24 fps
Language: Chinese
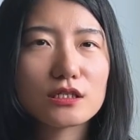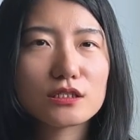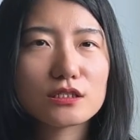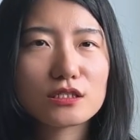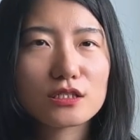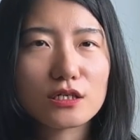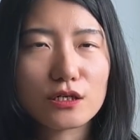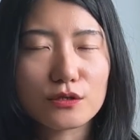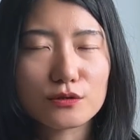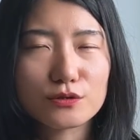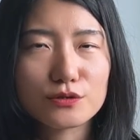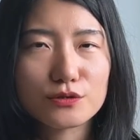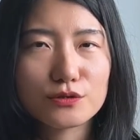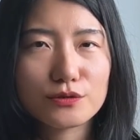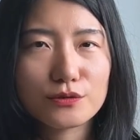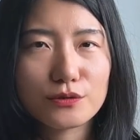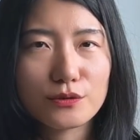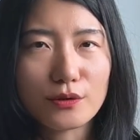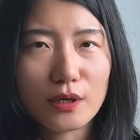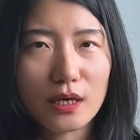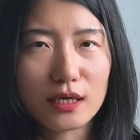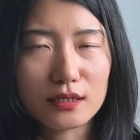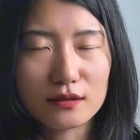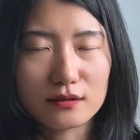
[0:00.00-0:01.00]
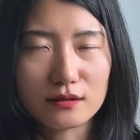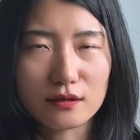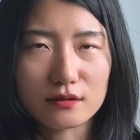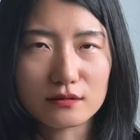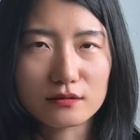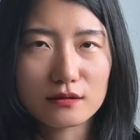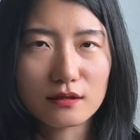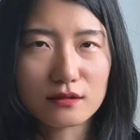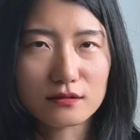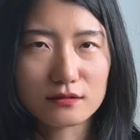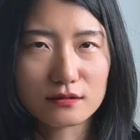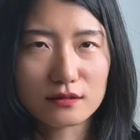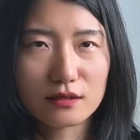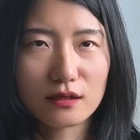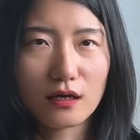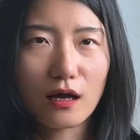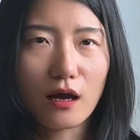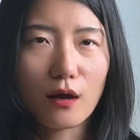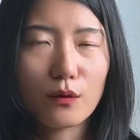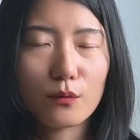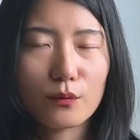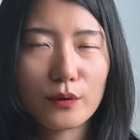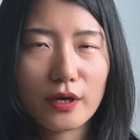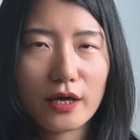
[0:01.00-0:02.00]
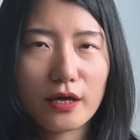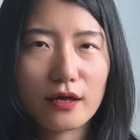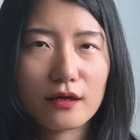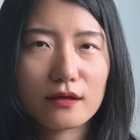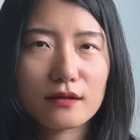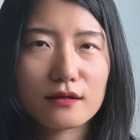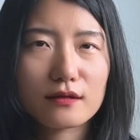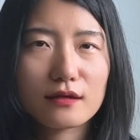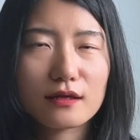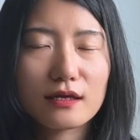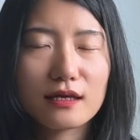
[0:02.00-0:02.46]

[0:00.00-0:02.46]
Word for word: 程序员等等的岗位，